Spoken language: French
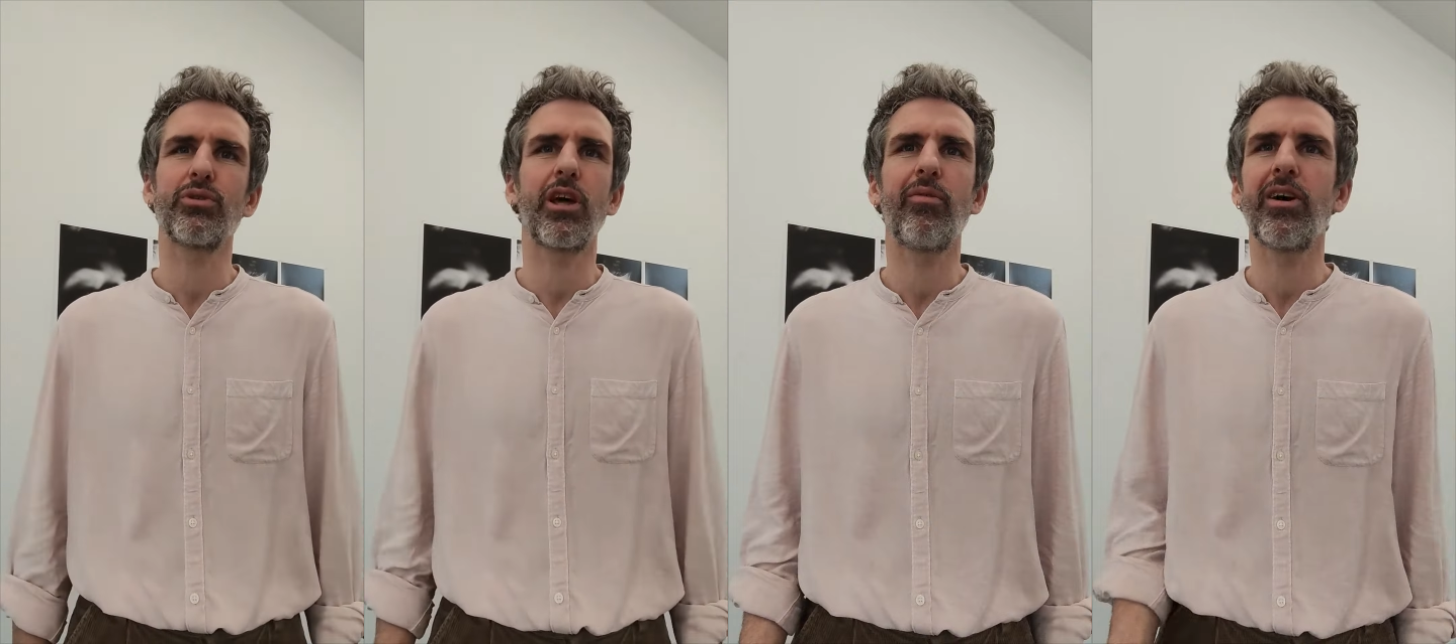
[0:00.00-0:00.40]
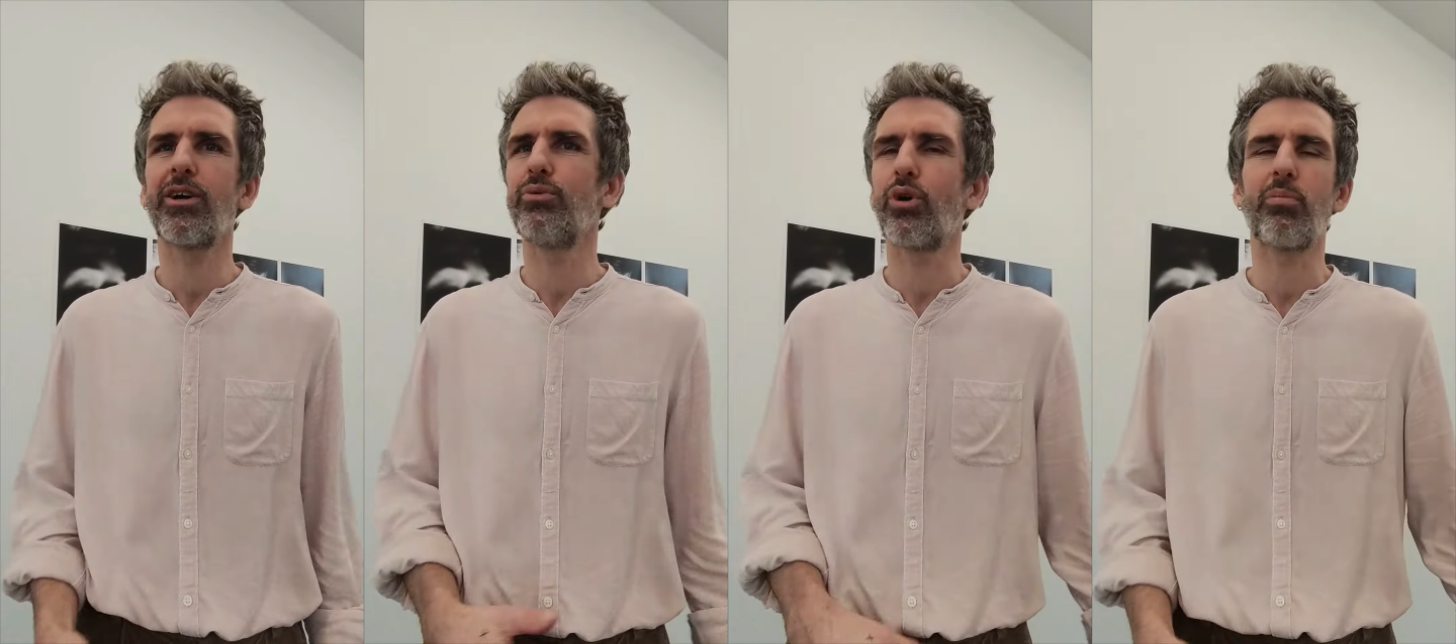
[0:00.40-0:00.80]
son
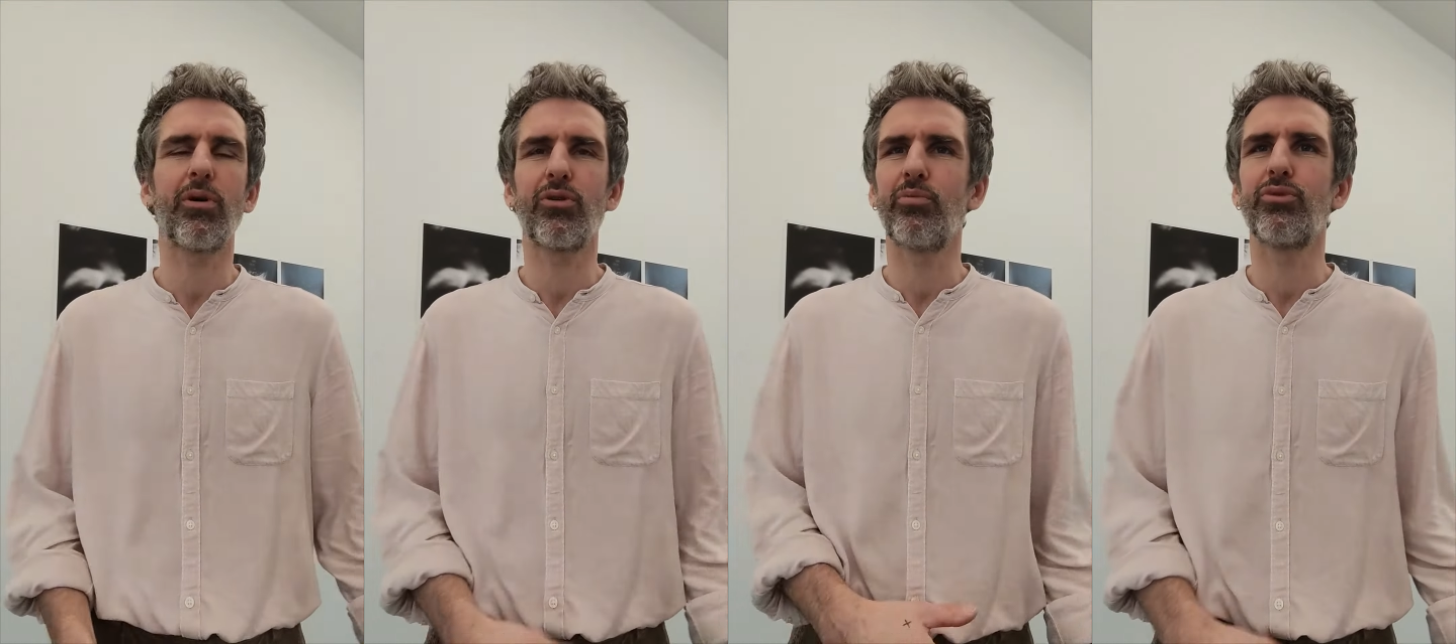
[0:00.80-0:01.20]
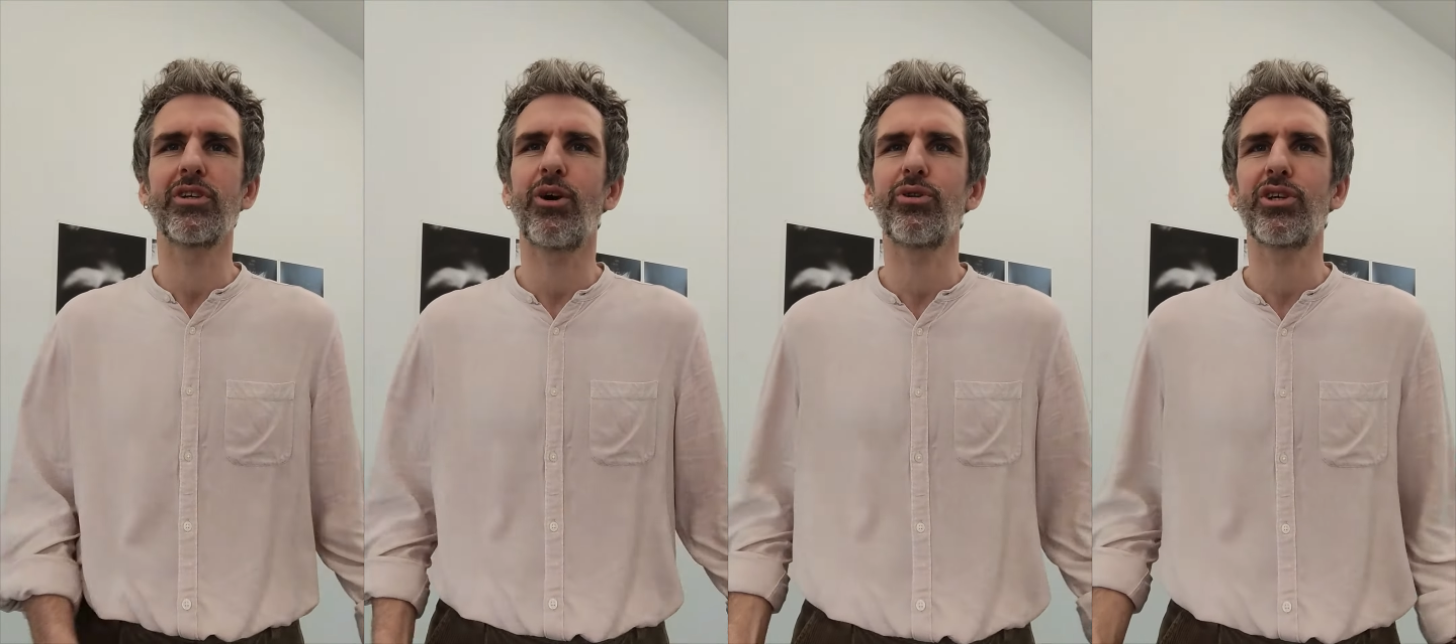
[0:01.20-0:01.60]
travail ou de reprendre le
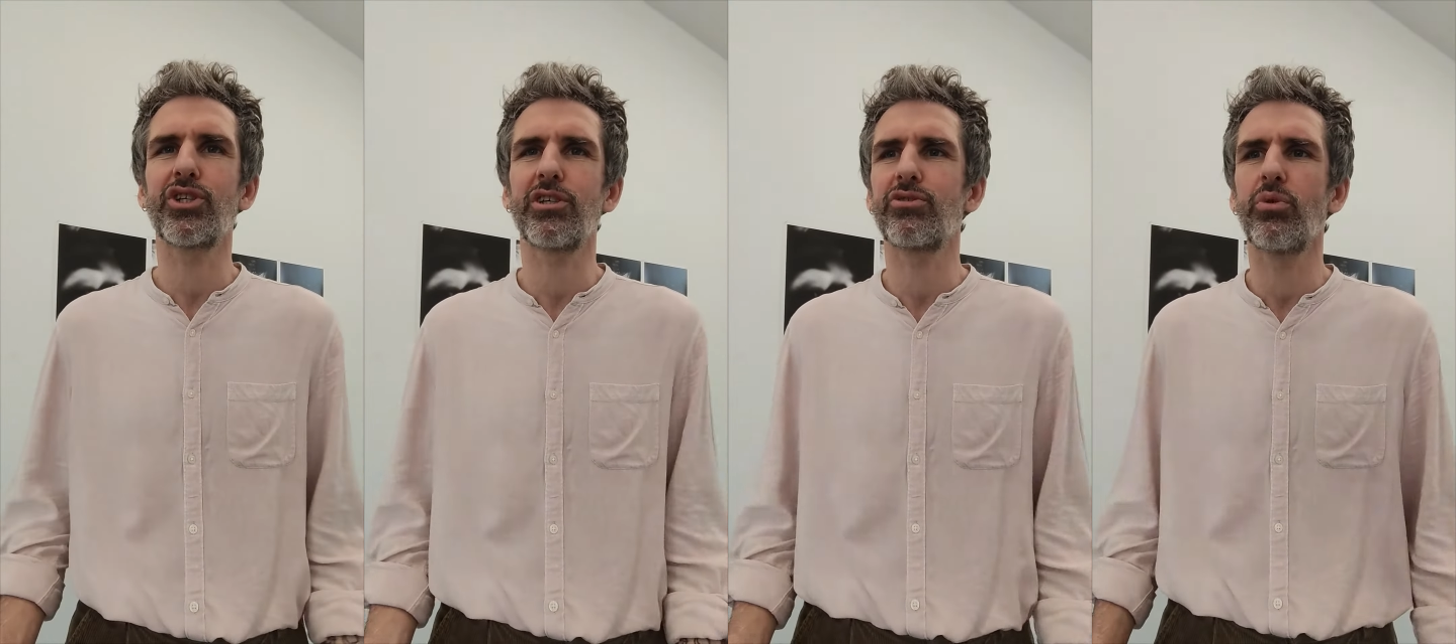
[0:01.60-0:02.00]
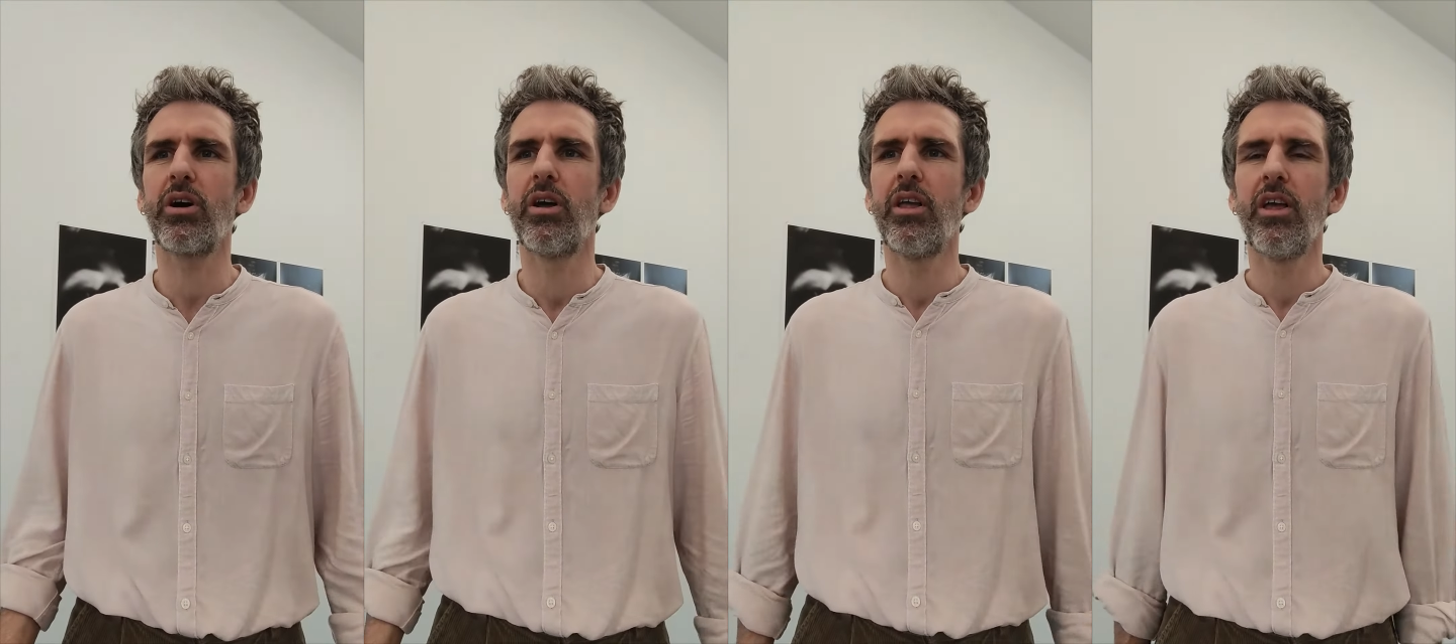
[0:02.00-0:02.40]
bus et rentrer chez soi.